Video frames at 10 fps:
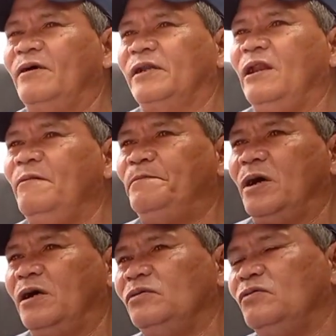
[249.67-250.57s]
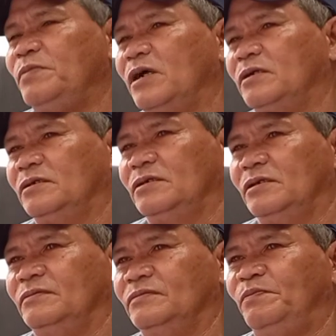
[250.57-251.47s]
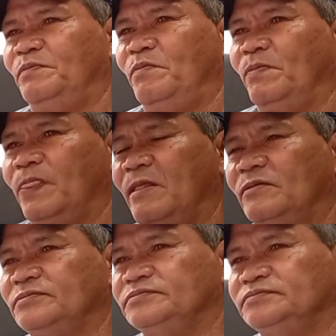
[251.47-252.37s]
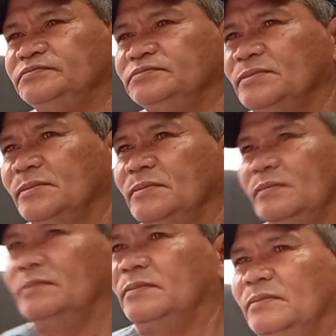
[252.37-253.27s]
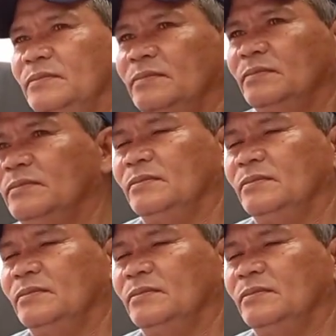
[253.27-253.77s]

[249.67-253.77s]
relief pag ano, pag panahon ni ano ano, Duterte hmm. ano.